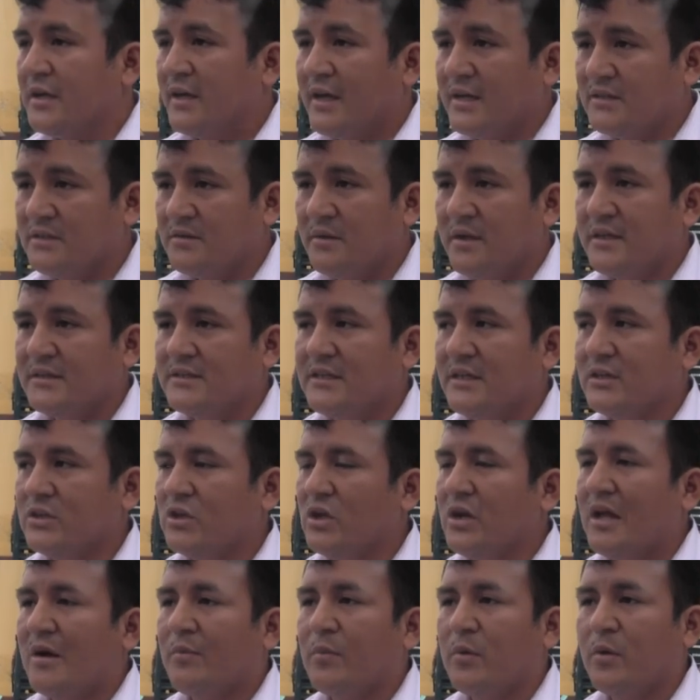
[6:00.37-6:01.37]
Que si bien es
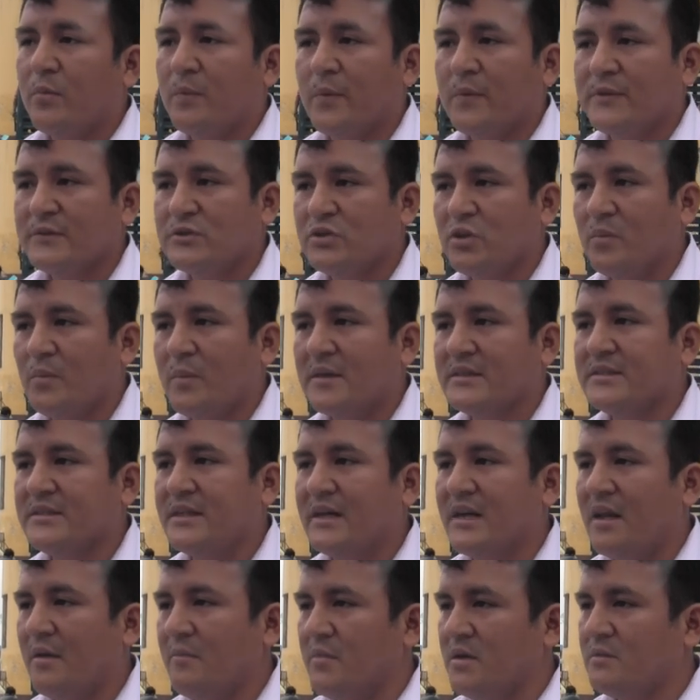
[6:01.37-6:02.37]
cierto, la proporción va a
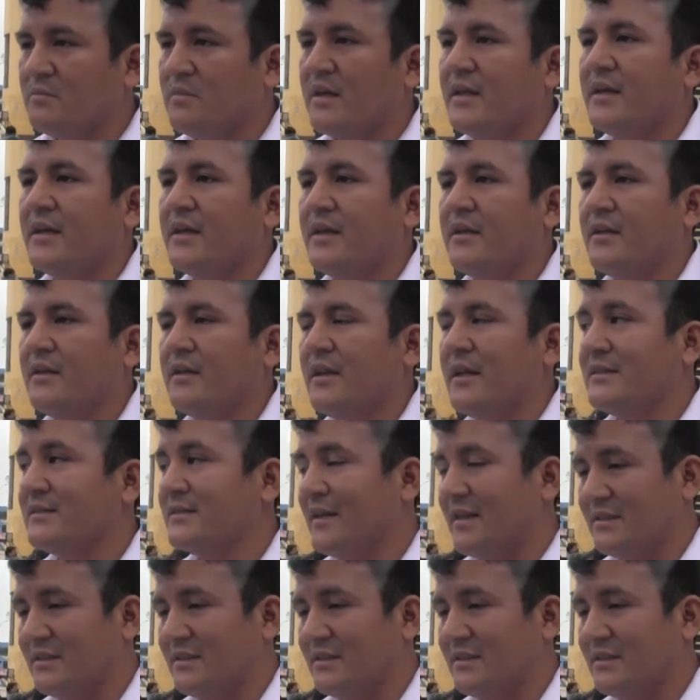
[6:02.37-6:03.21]
ser la misma de las